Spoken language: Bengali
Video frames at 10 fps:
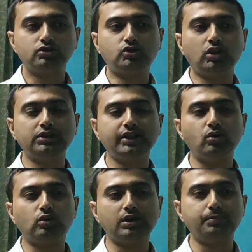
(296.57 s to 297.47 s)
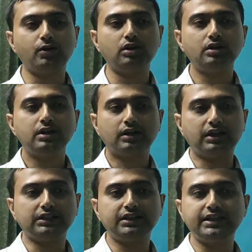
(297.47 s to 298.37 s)
জল থেকে ওঠার পর
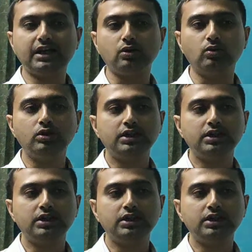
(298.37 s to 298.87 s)
গাধাটি দেখলো